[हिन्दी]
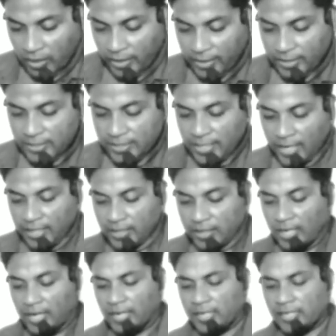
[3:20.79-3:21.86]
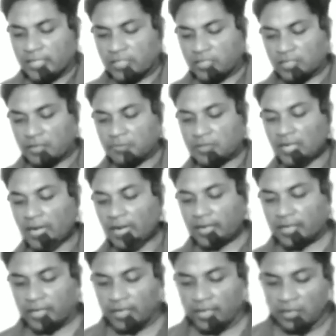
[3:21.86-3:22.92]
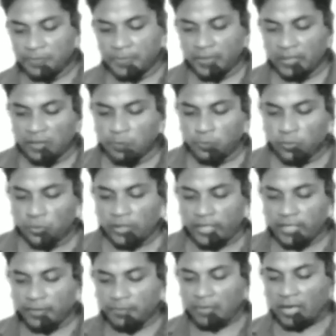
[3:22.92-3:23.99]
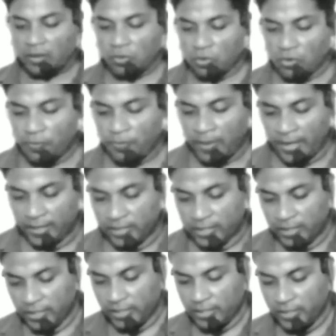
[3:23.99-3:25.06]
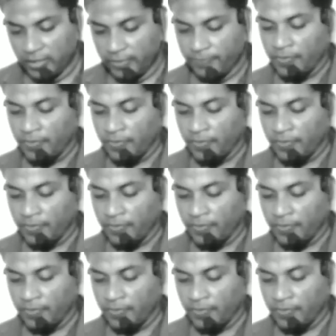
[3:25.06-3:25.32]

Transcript: अरे जाता है समझा कर अपनी बूढ़ी माँ को बात यही